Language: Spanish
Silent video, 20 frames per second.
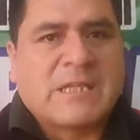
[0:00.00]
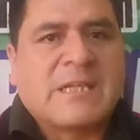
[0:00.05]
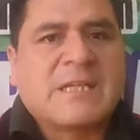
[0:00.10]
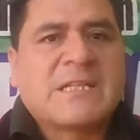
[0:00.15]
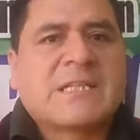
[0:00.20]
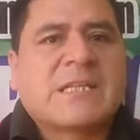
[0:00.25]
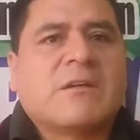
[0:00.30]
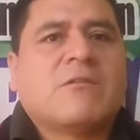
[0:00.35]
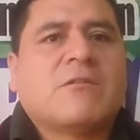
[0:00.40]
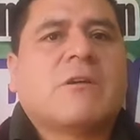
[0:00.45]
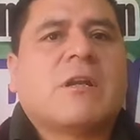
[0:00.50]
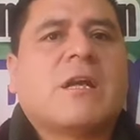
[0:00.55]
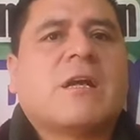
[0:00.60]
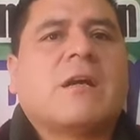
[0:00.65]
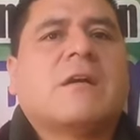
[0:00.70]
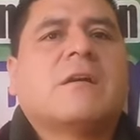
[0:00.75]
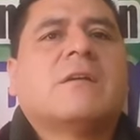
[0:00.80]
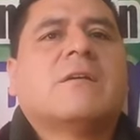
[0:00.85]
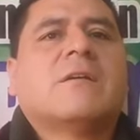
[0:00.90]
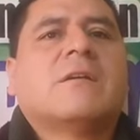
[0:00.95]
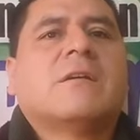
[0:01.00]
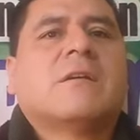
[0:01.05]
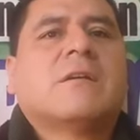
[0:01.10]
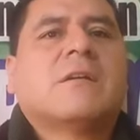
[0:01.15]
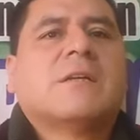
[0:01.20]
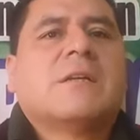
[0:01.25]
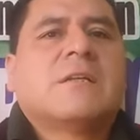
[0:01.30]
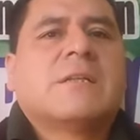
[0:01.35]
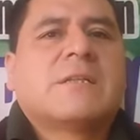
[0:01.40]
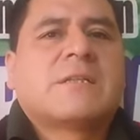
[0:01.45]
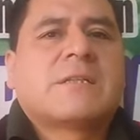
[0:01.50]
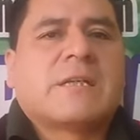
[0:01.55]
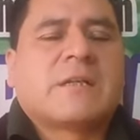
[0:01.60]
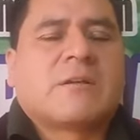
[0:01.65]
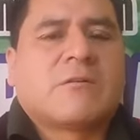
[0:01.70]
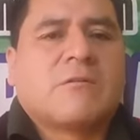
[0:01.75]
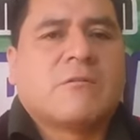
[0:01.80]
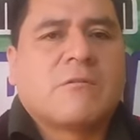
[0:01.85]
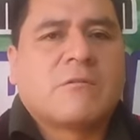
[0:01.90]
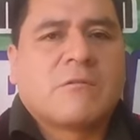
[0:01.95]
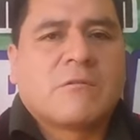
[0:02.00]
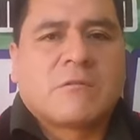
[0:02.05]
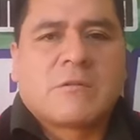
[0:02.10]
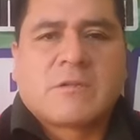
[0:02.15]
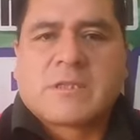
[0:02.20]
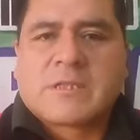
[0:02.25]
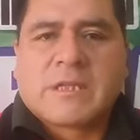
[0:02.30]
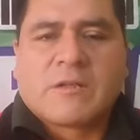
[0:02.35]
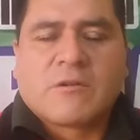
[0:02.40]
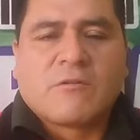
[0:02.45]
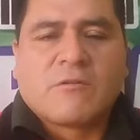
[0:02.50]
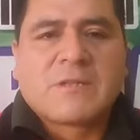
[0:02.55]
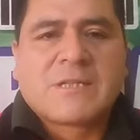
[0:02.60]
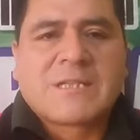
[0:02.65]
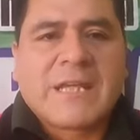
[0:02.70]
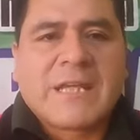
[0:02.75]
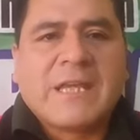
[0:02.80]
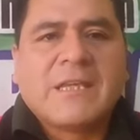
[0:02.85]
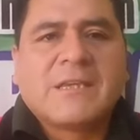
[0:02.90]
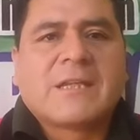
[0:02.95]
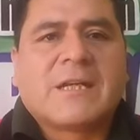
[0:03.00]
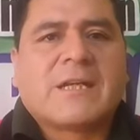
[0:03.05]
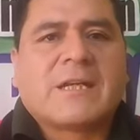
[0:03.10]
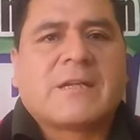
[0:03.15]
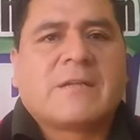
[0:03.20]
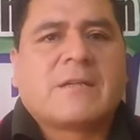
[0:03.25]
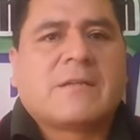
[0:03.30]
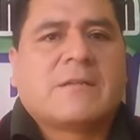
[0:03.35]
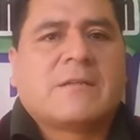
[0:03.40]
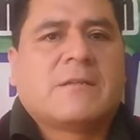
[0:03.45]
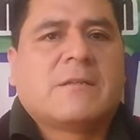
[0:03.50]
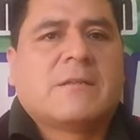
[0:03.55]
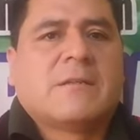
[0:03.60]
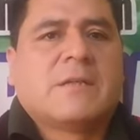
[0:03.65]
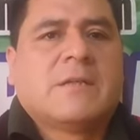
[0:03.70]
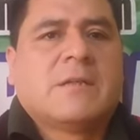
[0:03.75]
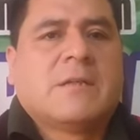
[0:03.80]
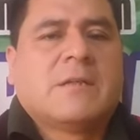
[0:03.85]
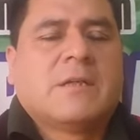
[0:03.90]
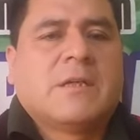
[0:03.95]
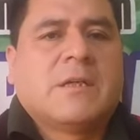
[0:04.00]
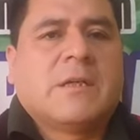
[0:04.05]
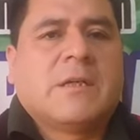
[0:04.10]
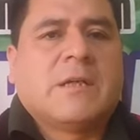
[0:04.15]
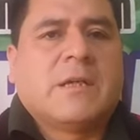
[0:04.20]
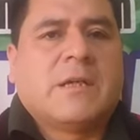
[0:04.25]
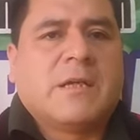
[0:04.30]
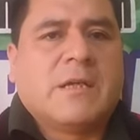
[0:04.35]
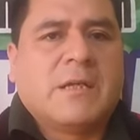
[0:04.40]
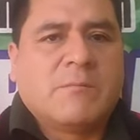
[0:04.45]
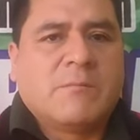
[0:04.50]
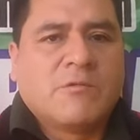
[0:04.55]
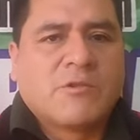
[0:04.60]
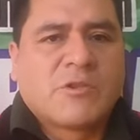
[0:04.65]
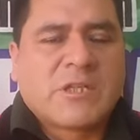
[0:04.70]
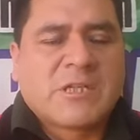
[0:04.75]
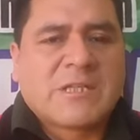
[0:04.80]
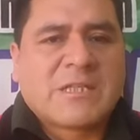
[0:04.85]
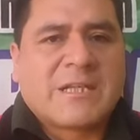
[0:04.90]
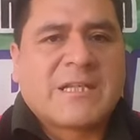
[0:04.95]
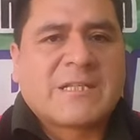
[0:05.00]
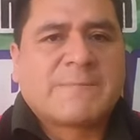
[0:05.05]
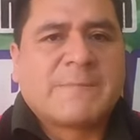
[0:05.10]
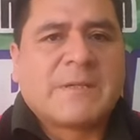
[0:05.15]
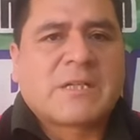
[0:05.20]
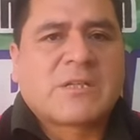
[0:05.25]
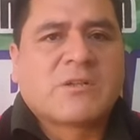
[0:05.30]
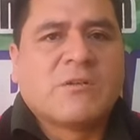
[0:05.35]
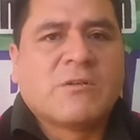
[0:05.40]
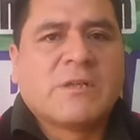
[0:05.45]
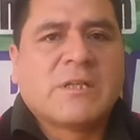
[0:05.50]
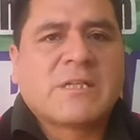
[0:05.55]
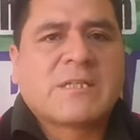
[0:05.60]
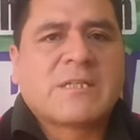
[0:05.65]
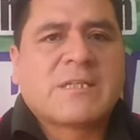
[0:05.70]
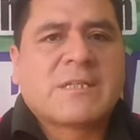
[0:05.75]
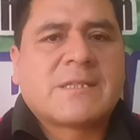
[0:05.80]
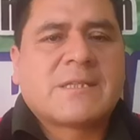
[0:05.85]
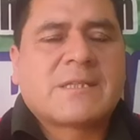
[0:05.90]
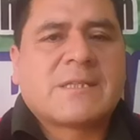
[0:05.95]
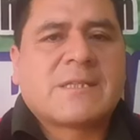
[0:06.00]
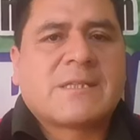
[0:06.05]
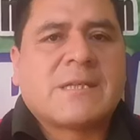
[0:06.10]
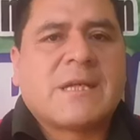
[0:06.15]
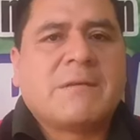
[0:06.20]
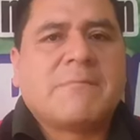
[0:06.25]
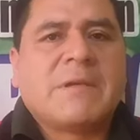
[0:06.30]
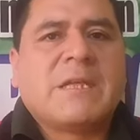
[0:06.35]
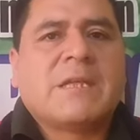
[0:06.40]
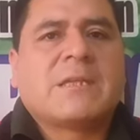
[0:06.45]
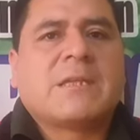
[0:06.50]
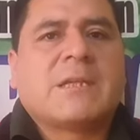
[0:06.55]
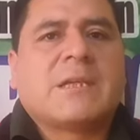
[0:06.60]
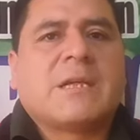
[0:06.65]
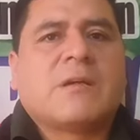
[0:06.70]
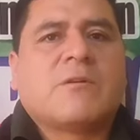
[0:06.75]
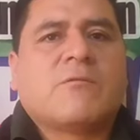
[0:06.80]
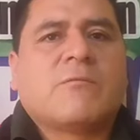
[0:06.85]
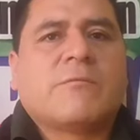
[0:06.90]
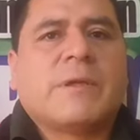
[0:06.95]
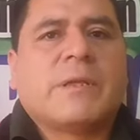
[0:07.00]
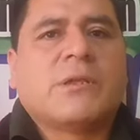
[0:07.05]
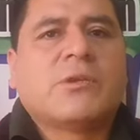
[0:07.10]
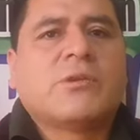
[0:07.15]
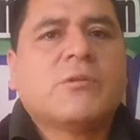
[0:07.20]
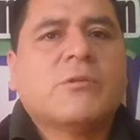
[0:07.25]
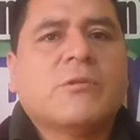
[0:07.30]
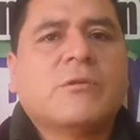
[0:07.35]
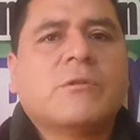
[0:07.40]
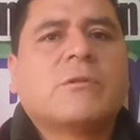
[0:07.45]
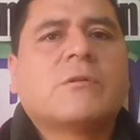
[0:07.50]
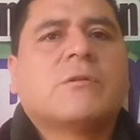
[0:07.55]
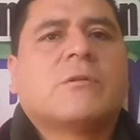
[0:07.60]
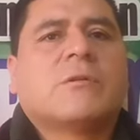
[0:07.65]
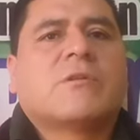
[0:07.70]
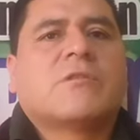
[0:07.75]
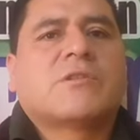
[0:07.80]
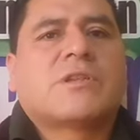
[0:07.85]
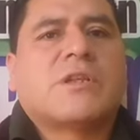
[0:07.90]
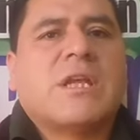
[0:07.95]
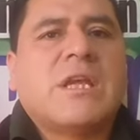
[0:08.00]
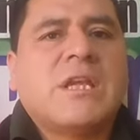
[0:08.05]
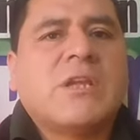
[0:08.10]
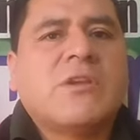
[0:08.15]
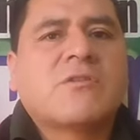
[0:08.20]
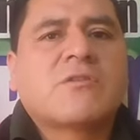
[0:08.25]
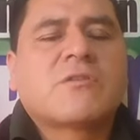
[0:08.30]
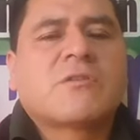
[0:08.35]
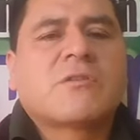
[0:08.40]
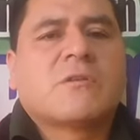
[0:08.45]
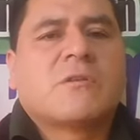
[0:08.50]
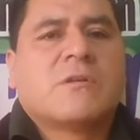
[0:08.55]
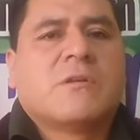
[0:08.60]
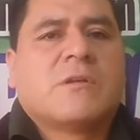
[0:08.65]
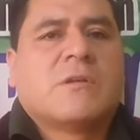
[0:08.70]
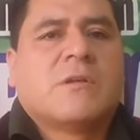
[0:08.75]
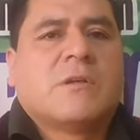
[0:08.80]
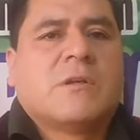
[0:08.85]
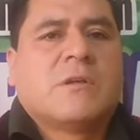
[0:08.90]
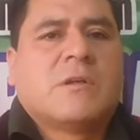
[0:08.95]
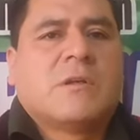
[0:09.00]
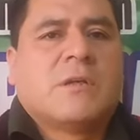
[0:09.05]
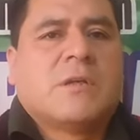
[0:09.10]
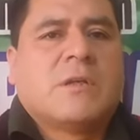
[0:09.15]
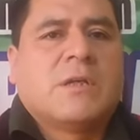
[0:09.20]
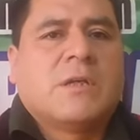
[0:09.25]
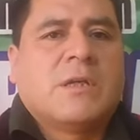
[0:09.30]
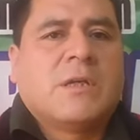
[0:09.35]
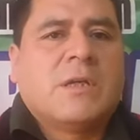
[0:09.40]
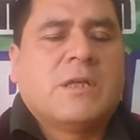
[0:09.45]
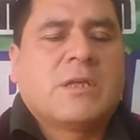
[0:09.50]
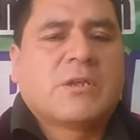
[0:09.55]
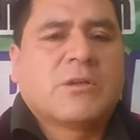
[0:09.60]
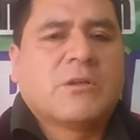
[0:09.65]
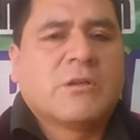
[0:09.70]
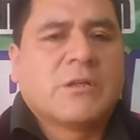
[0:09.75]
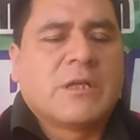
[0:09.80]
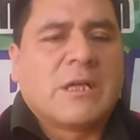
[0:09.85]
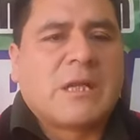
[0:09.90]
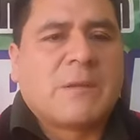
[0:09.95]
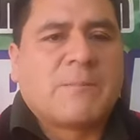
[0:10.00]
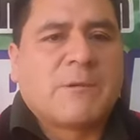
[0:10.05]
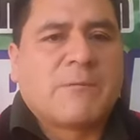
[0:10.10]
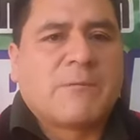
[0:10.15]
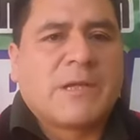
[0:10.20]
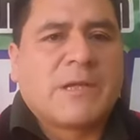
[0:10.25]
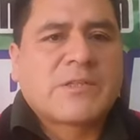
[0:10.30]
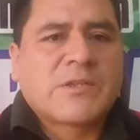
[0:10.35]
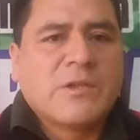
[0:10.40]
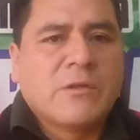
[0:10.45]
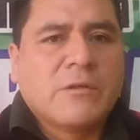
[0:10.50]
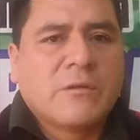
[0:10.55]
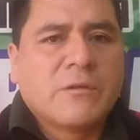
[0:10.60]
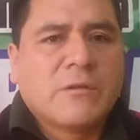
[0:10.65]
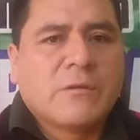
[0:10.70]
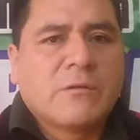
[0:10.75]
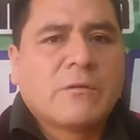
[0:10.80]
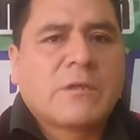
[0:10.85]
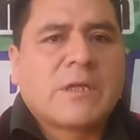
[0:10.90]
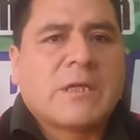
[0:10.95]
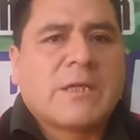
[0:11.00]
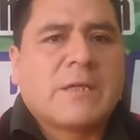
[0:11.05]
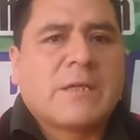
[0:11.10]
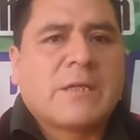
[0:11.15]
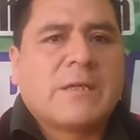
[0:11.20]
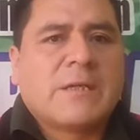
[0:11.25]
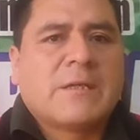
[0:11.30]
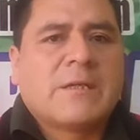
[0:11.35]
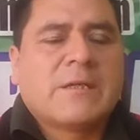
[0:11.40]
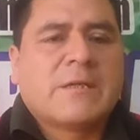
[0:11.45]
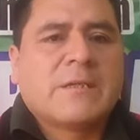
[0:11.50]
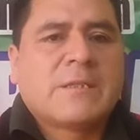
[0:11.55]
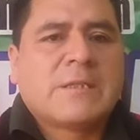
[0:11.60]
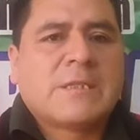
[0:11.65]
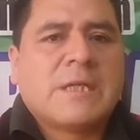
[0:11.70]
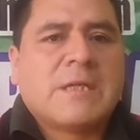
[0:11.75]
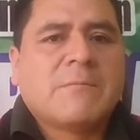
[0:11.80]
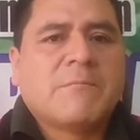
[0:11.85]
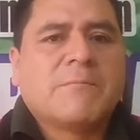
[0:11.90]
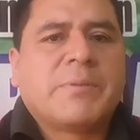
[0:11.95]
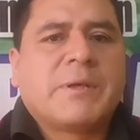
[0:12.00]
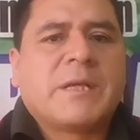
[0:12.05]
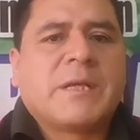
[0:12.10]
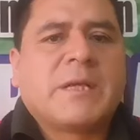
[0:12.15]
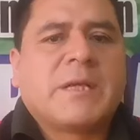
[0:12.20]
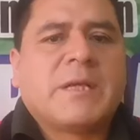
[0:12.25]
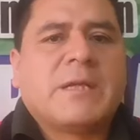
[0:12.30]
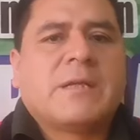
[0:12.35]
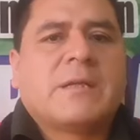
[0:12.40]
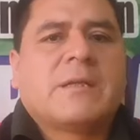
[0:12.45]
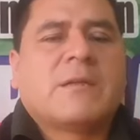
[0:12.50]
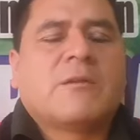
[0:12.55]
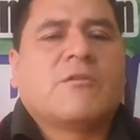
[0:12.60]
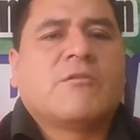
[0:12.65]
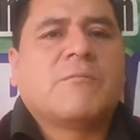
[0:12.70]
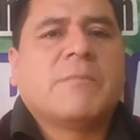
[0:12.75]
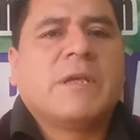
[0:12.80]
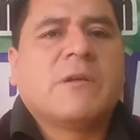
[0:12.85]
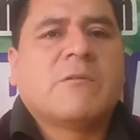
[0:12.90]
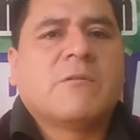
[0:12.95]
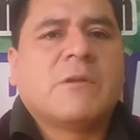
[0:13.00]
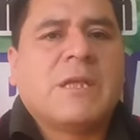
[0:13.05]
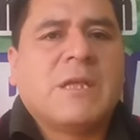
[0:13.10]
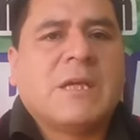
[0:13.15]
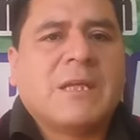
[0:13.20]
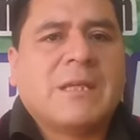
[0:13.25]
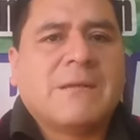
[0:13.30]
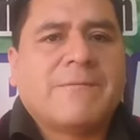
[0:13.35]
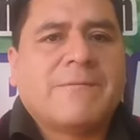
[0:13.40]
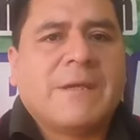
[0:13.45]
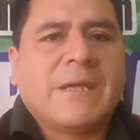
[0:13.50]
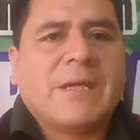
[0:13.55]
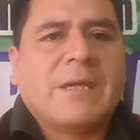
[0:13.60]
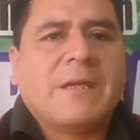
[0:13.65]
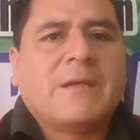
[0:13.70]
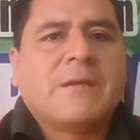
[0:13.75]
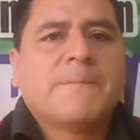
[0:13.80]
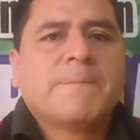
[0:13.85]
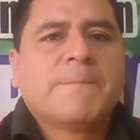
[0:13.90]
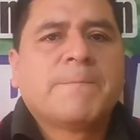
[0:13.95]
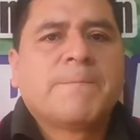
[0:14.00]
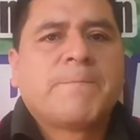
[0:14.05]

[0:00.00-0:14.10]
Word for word: que a esta hora se, se concentran eh, muchas de las personas, especialmente la juventud, los niños y toda la población, ¿no? Que siempre domingo, día de feria,